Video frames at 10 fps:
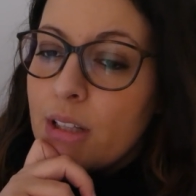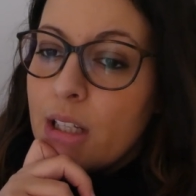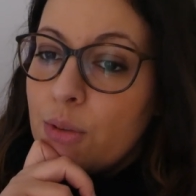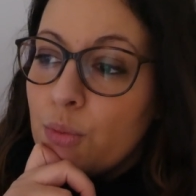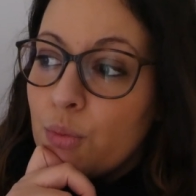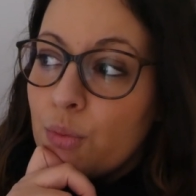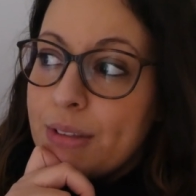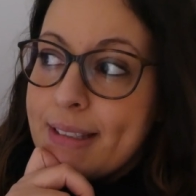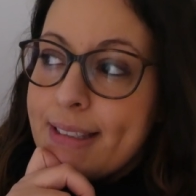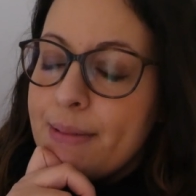et non
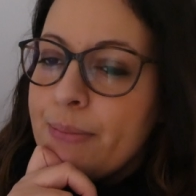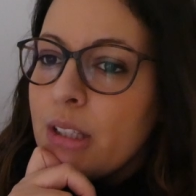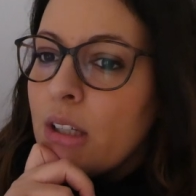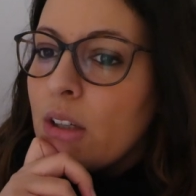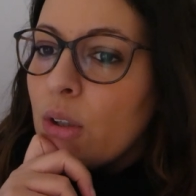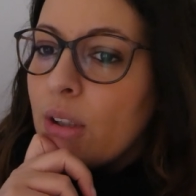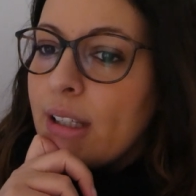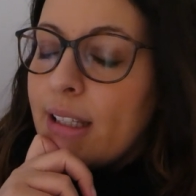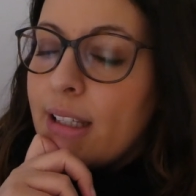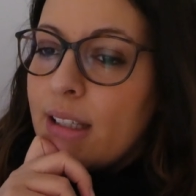ici.
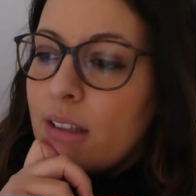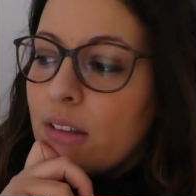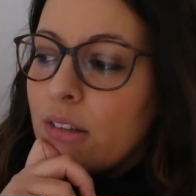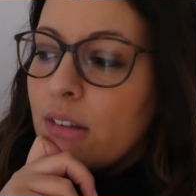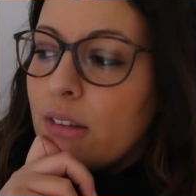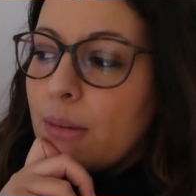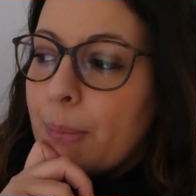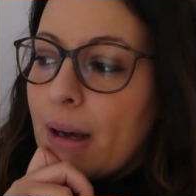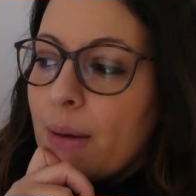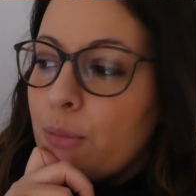Et euh,
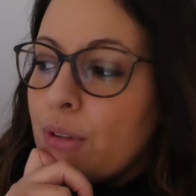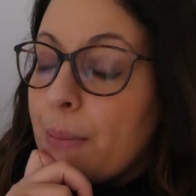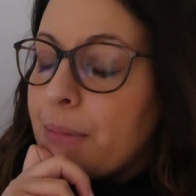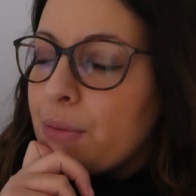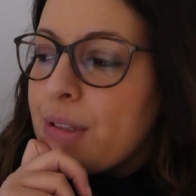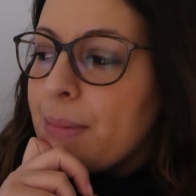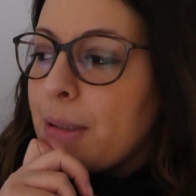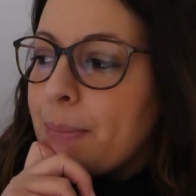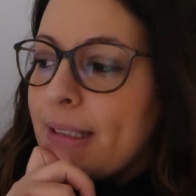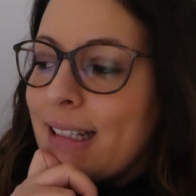apparemment on, on s'est
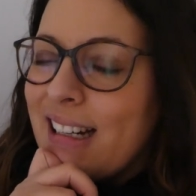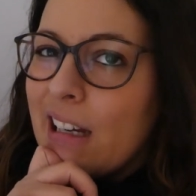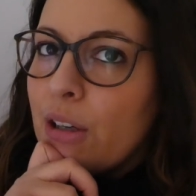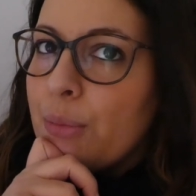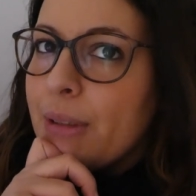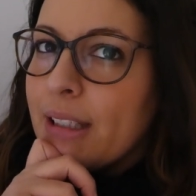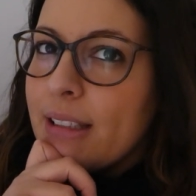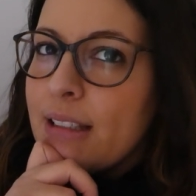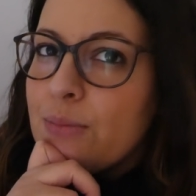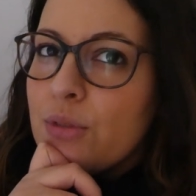peut-être pas déclaré en
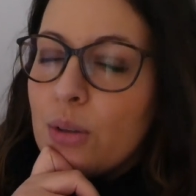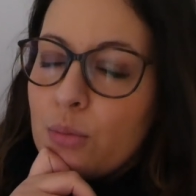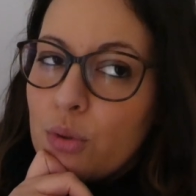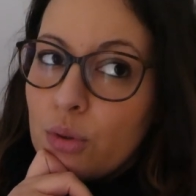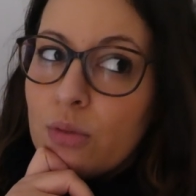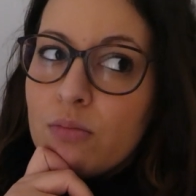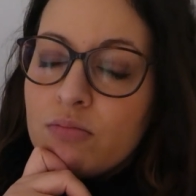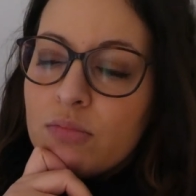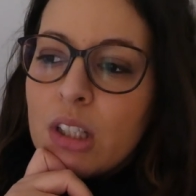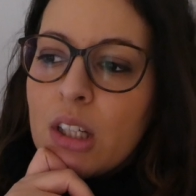mairie. Il me semble que
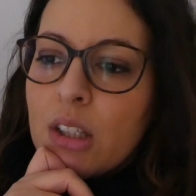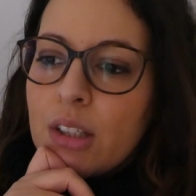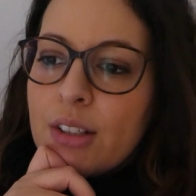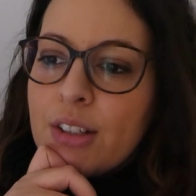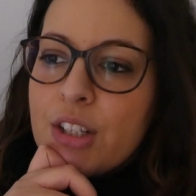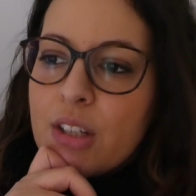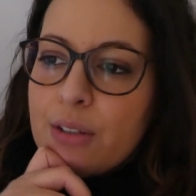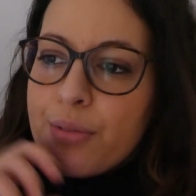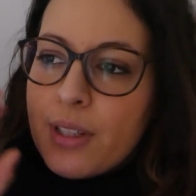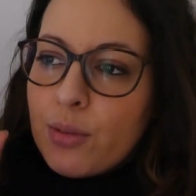j'avais
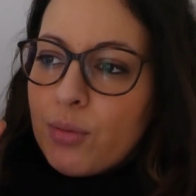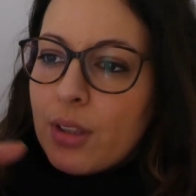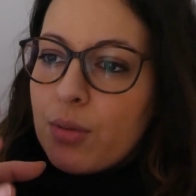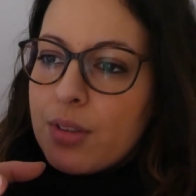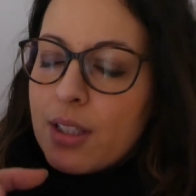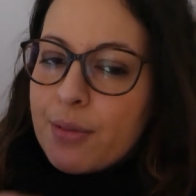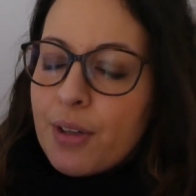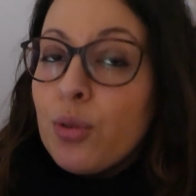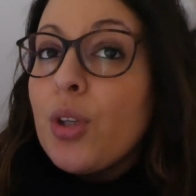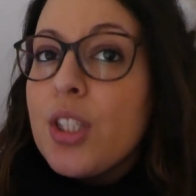fait tout un dossier, enfin
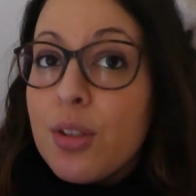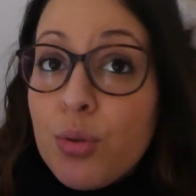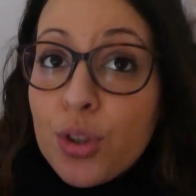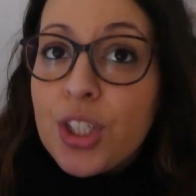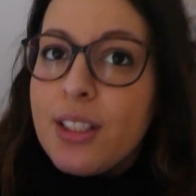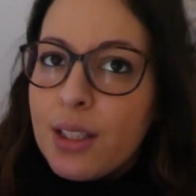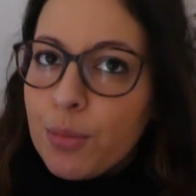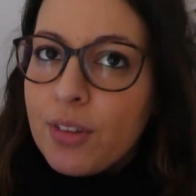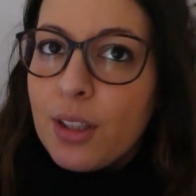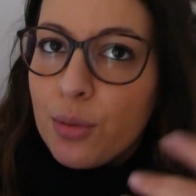en tout cas c'est sûr que j'ai été
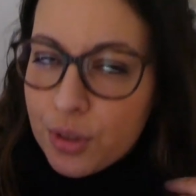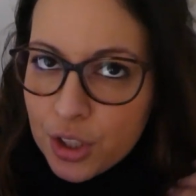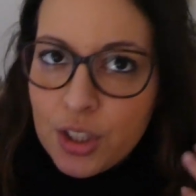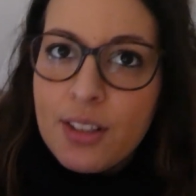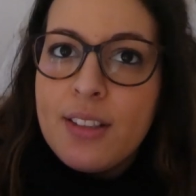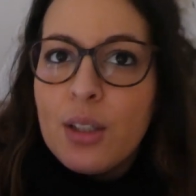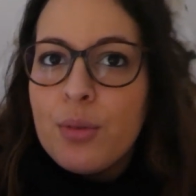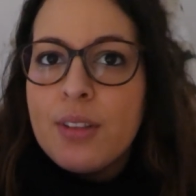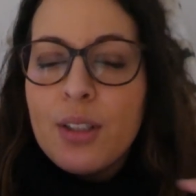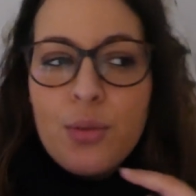demander un dossier, j'ai été dire
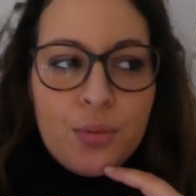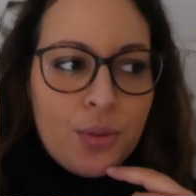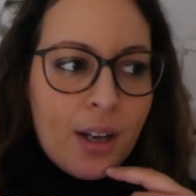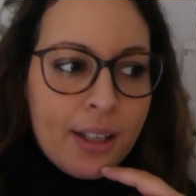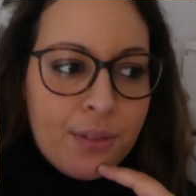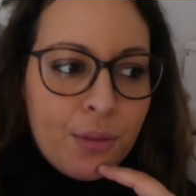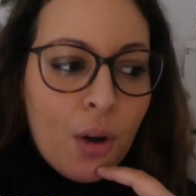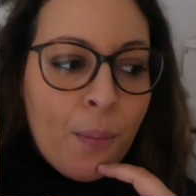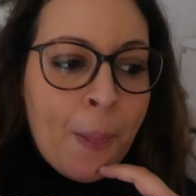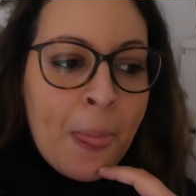qu'on était nouveaux arrivants,